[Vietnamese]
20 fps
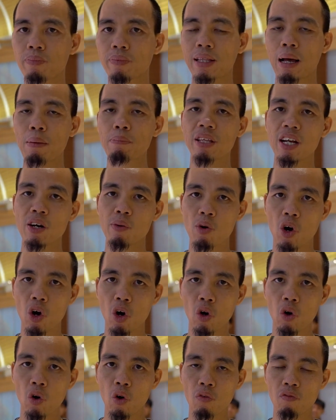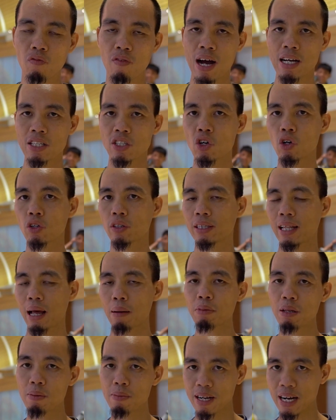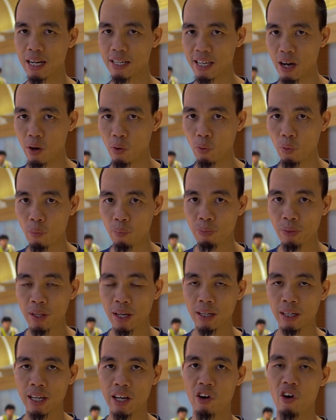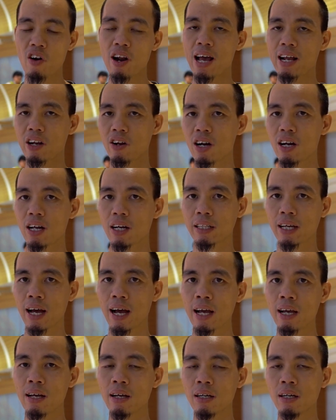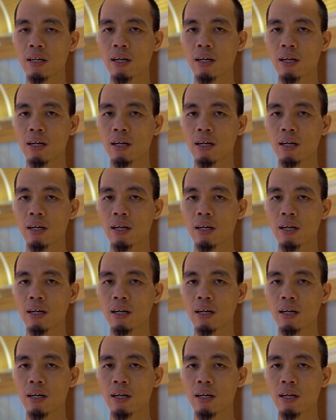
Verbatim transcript: 8 tiếng đồng hồ và cho 8 thiết bị khác nhau. Thì rõ ràng đó là lợi thế.